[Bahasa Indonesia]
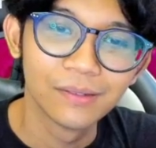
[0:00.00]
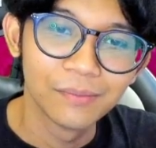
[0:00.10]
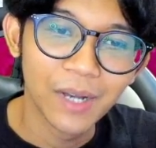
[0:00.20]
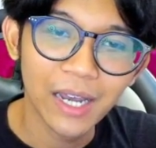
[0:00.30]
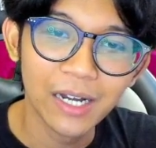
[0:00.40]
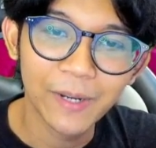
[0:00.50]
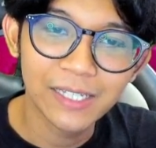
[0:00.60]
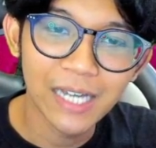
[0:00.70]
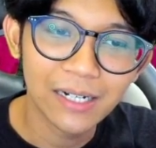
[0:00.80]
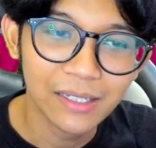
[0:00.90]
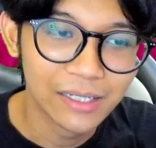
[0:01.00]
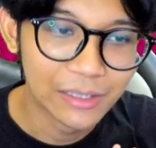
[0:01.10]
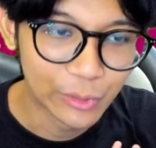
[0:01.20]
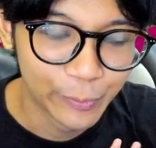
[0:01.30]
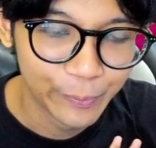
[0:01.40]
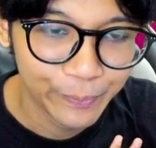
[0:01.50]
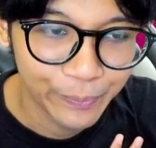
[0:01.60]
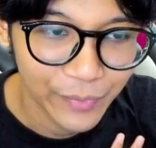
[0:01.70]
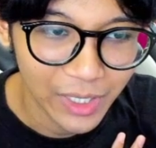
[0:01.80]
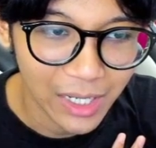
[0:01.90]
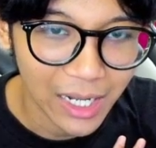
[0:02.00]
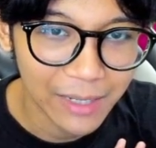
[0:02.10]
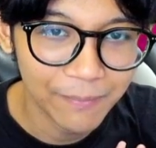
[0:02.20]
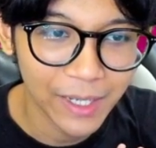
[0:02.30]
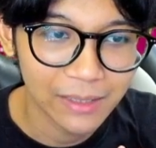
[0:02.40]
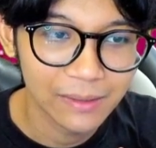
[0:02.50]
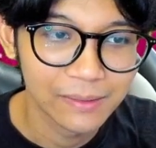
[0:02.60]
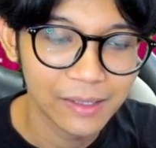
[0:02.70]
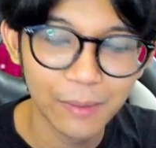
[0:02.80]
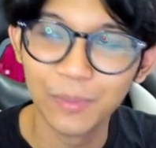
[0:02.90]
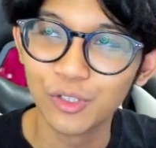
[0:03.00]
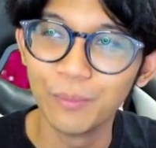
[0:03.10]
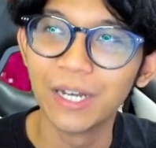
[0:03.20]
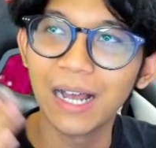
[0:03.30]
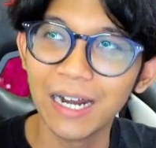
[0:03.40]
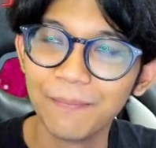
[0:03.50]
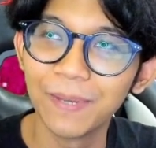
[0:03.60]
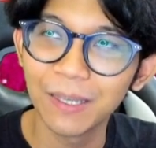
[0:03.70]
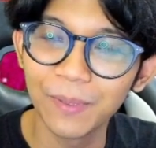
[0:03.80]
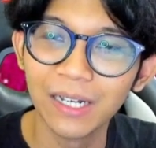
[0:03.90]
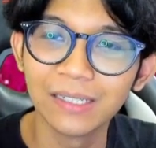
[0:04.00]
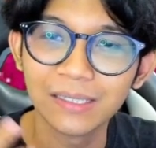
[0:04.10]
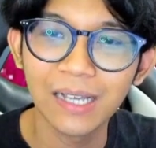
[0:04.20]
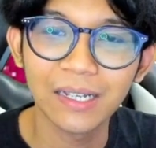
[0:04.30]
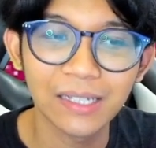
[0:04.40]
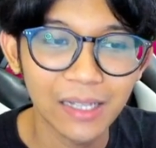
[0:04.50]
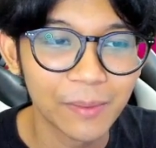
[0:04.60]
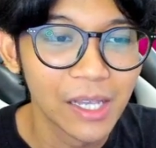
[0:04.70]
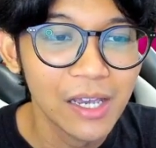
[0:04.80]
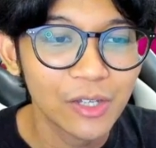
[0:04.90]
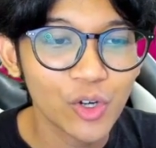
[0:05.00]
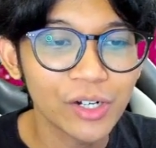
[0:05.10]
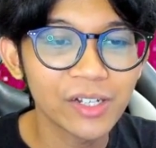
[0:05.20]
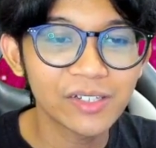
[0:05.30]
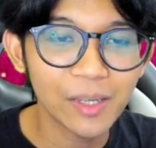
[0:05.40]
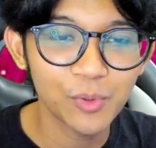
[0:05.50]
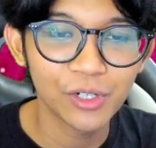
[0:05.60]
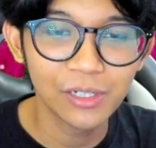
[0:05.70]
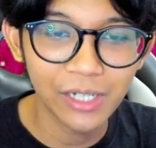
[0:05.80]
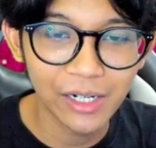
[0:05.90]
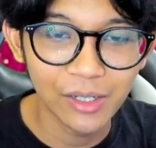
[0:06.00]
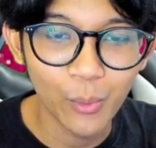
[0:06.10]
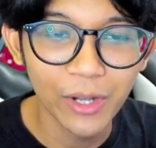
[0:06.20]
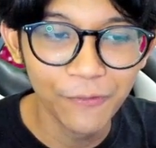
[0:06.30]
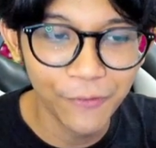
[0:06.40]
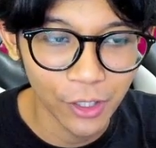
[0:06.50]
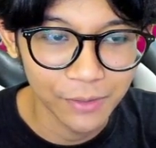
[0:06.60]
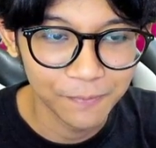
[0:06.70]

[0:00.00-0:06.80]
Makanya dia pakai Charty gitu. Biar nggak kali 4. Eh, maksudnya biar kali 4 tapi nggak sakit-sakit amat. You're an exceptional trainer, well fought.